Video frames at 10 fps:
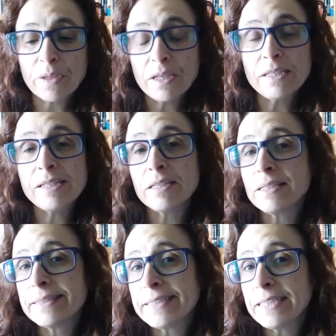e sendo
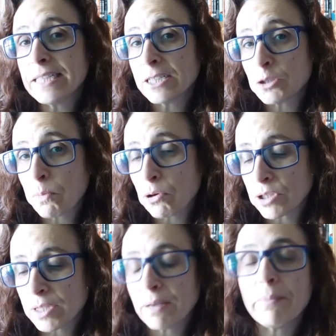assim a
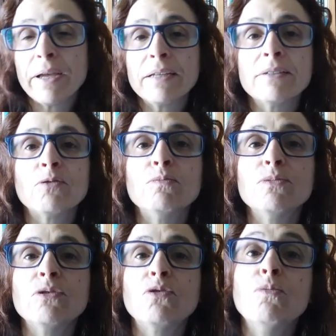resposta também,
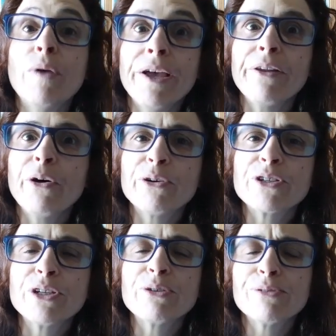como, como é
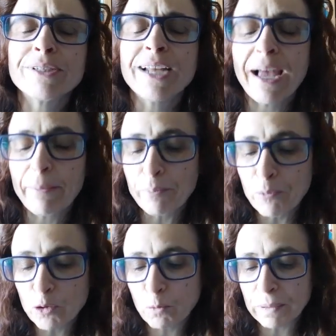lógico, será
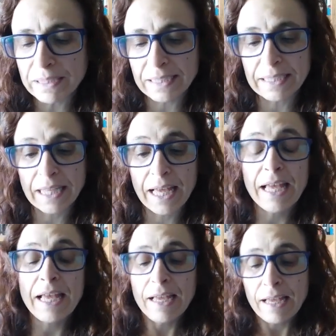muito parecida.
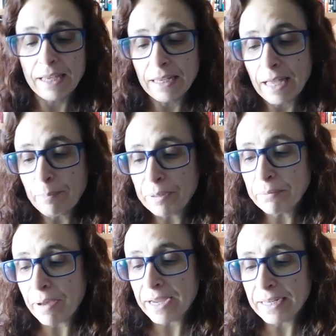A
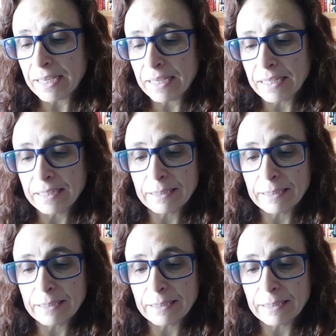primeira